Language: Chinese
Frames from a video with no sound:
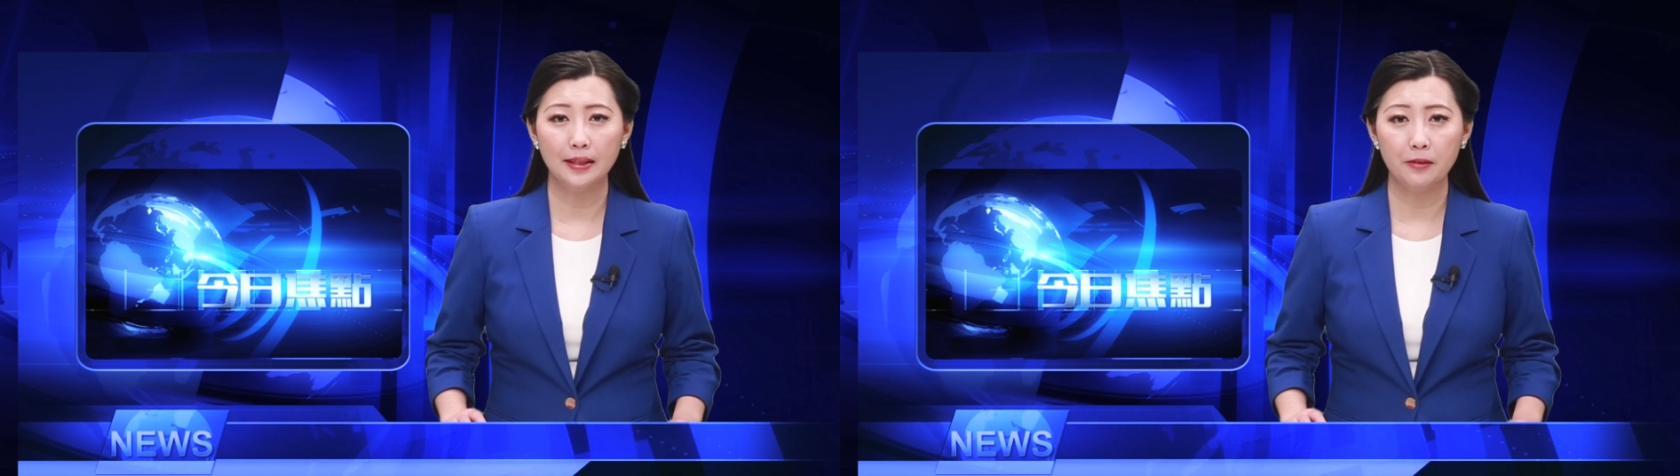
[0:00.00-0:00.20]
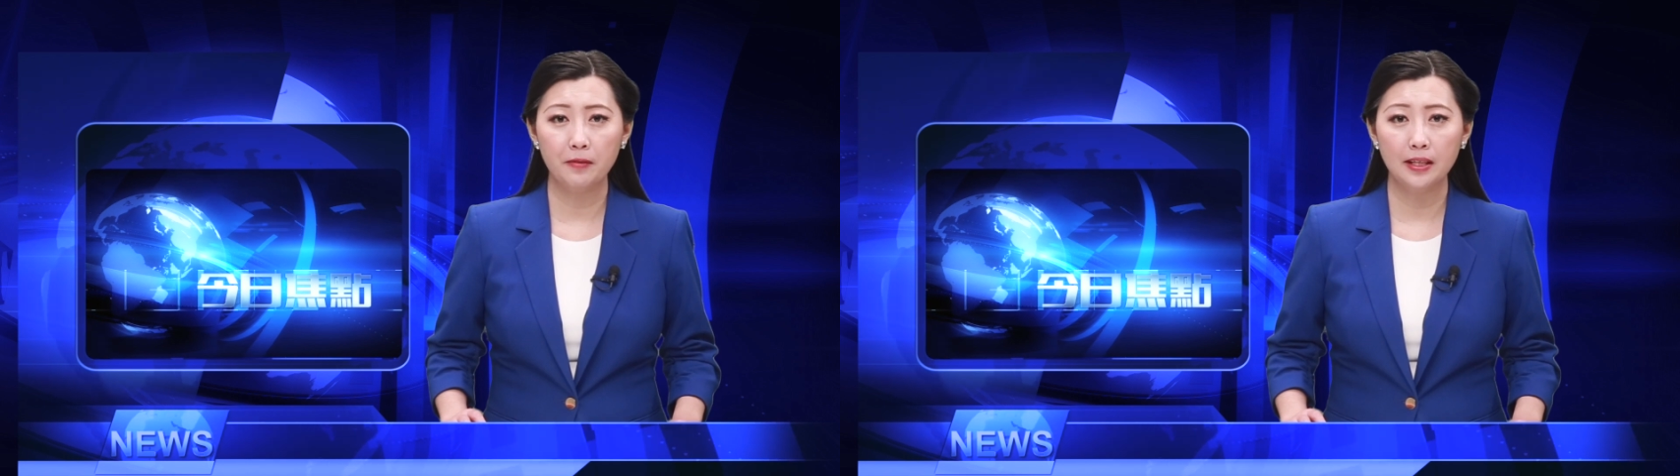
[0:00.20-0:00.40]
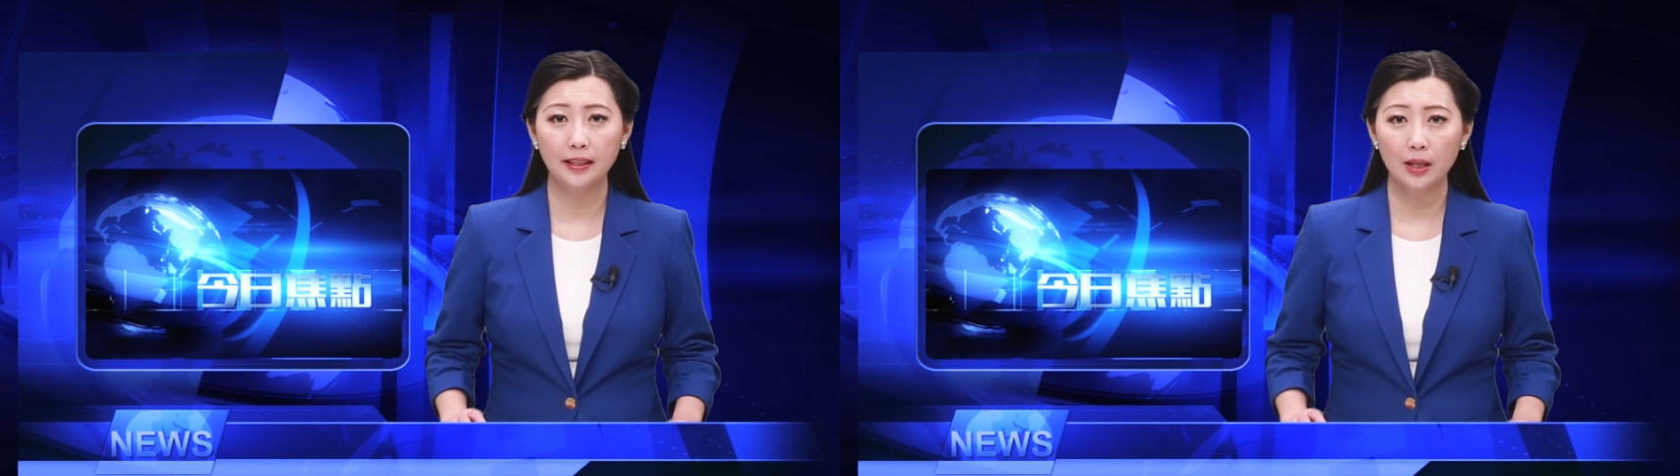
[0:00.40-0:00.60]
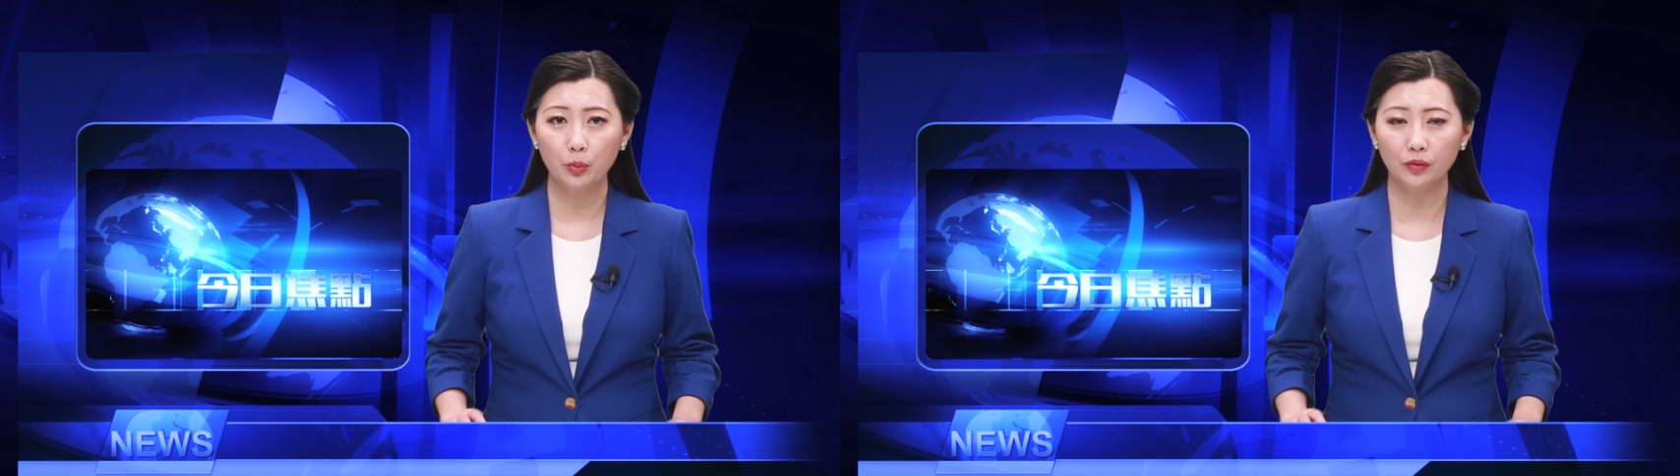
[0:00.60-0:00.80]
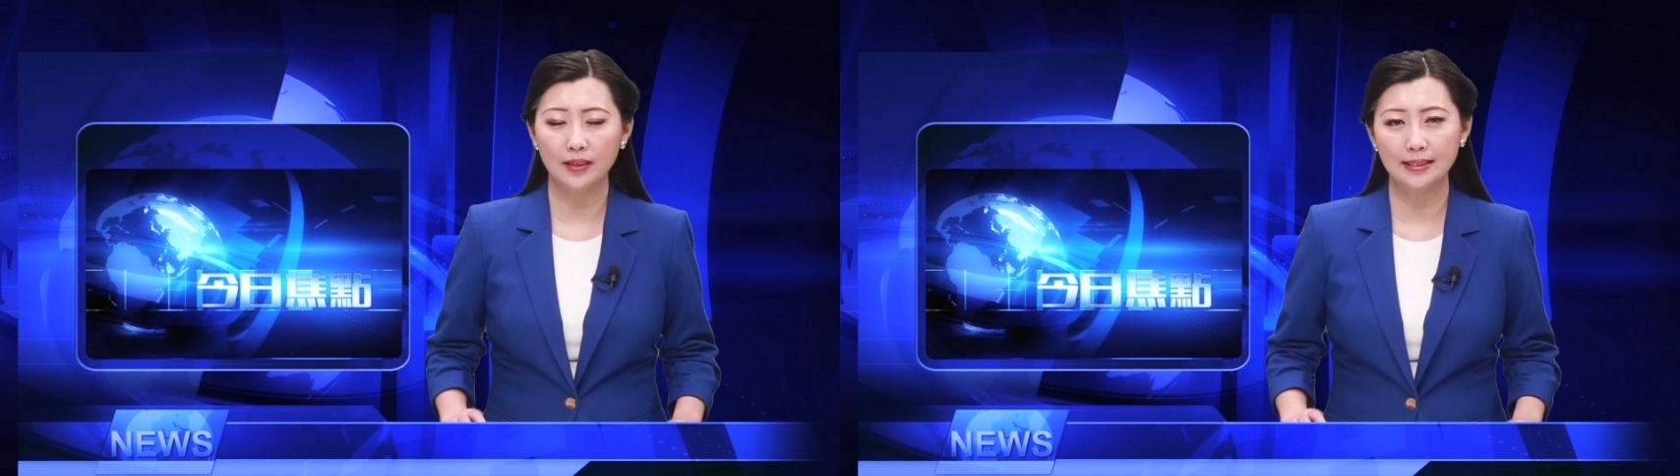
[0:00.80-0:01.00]
一份内
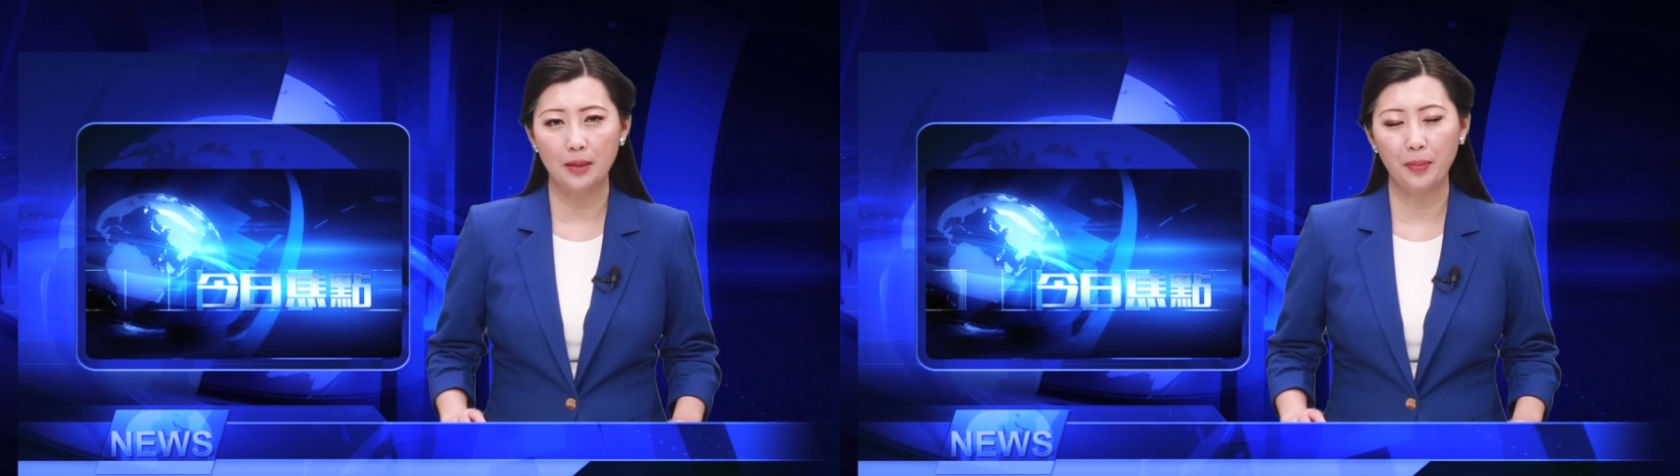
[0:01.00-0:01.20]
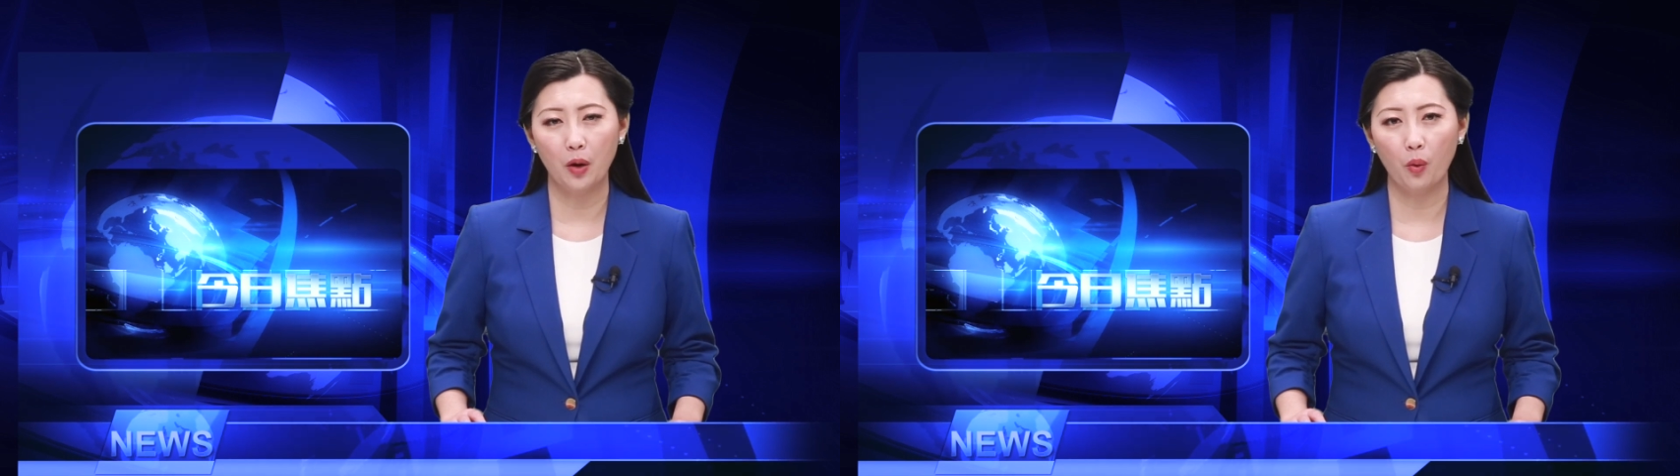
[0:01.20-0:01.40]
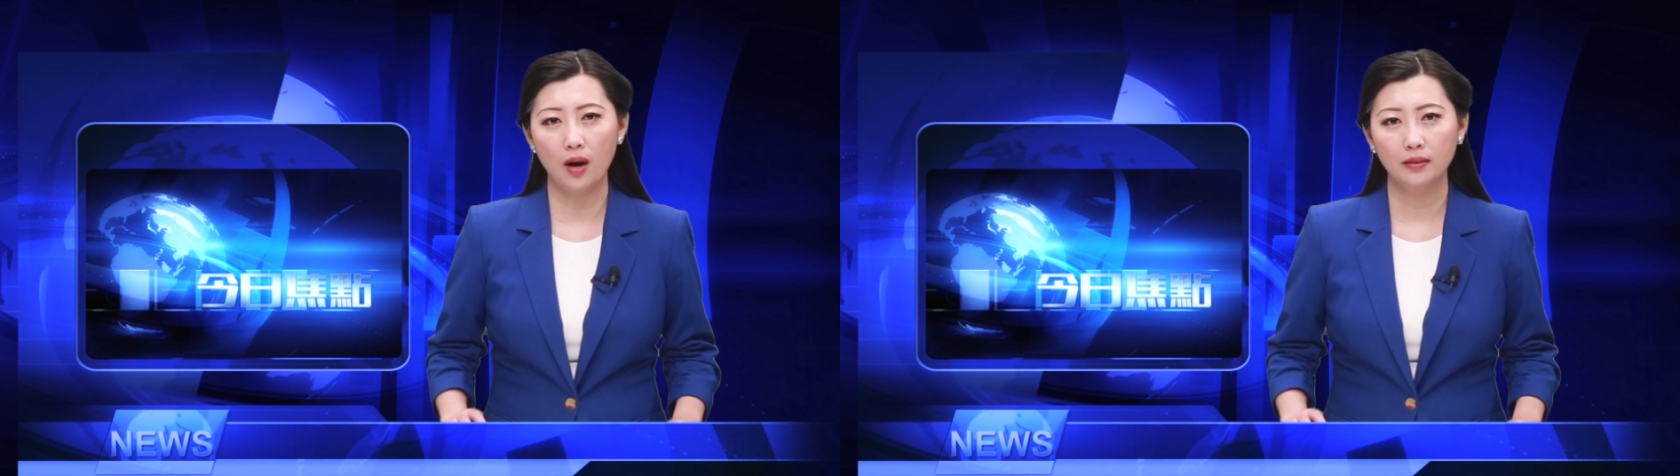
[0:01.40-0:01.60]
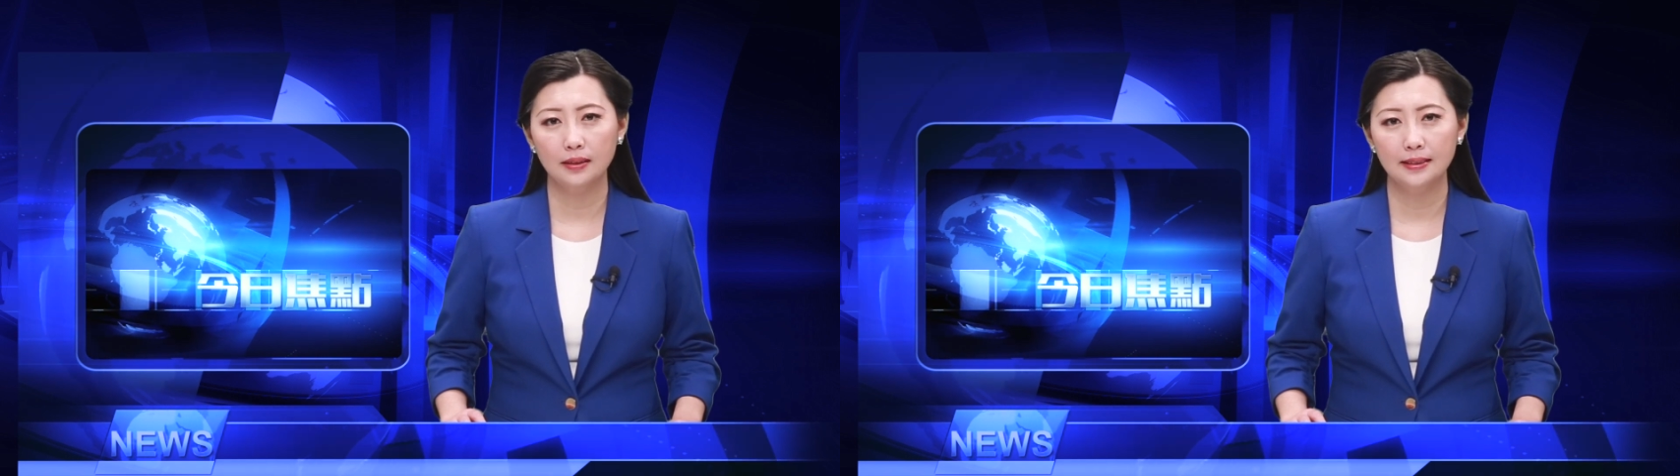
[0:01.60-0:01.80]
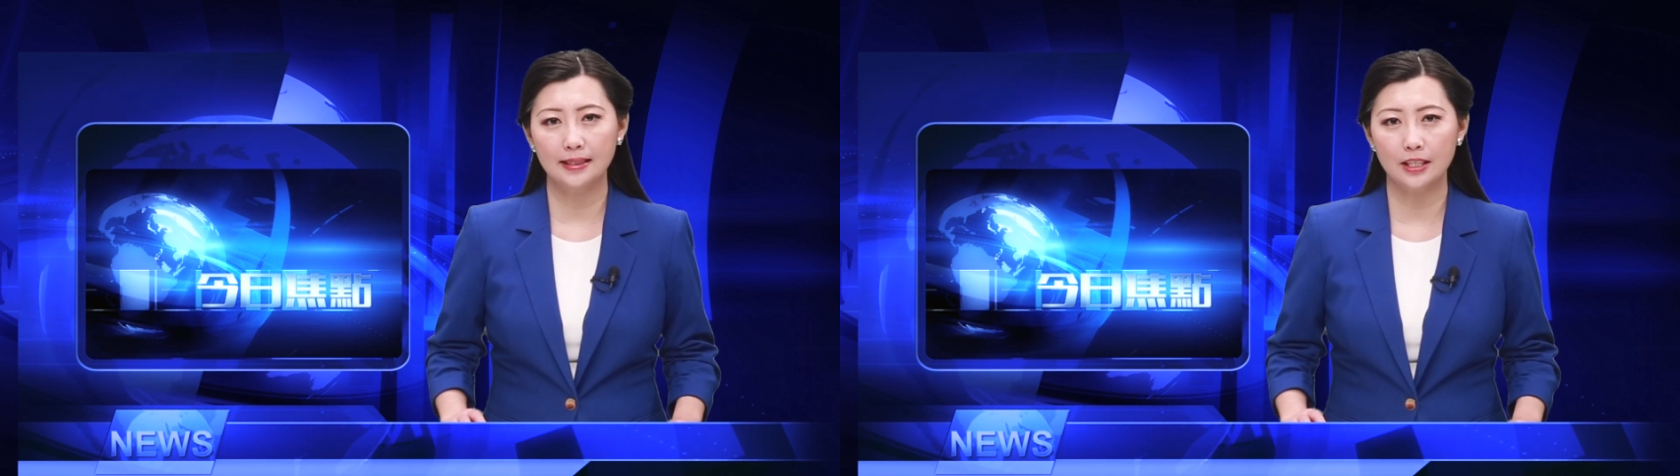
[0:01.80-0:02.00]
部文件曝光
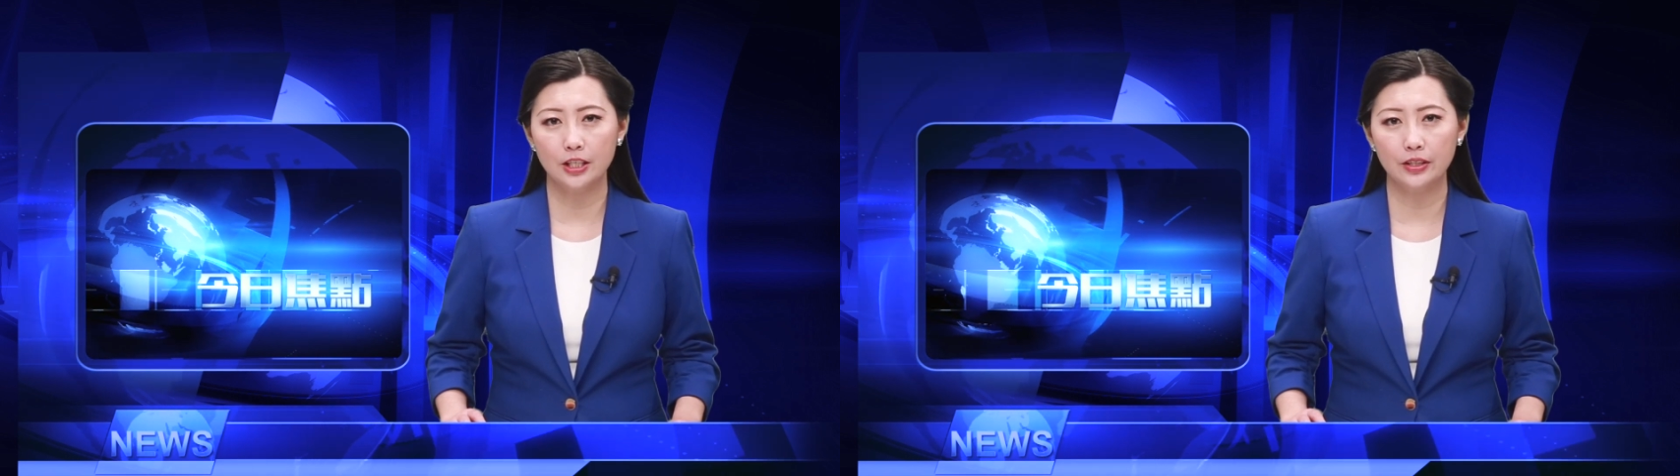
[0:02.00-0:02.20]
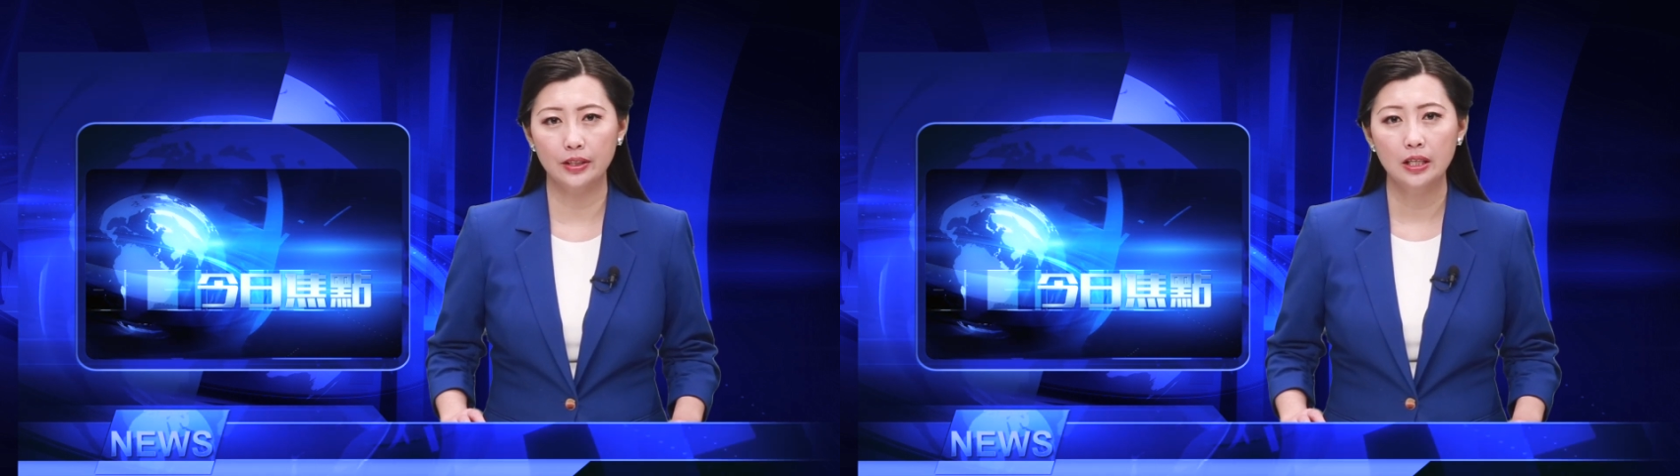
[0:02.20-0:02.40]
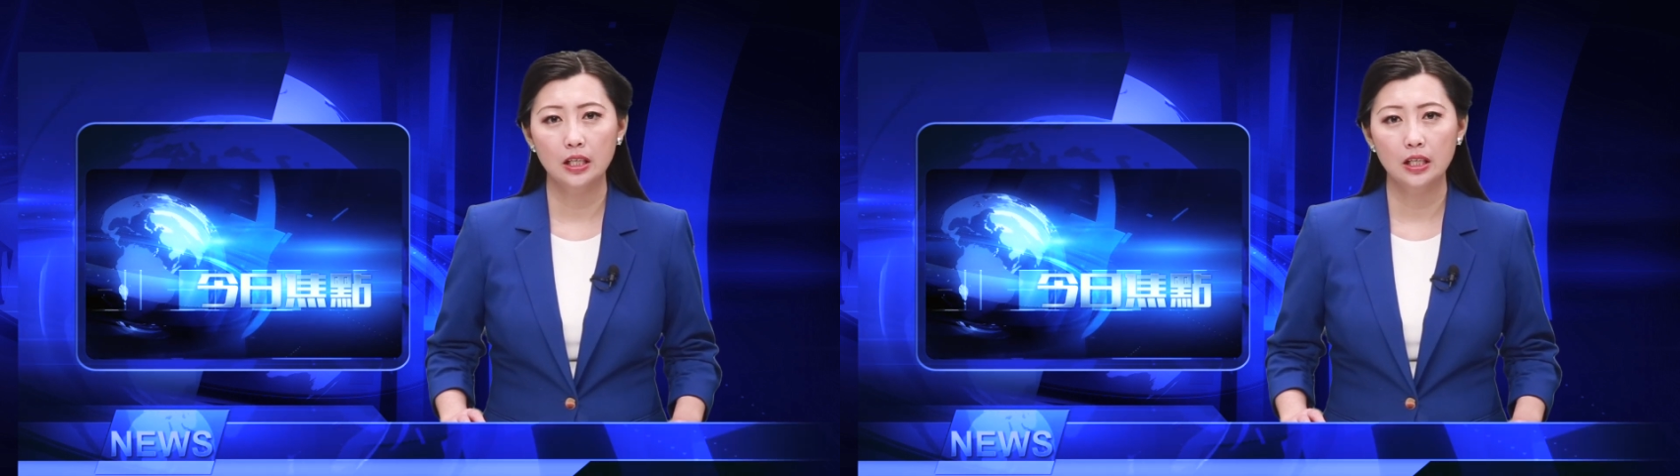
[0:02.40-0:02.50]
显示，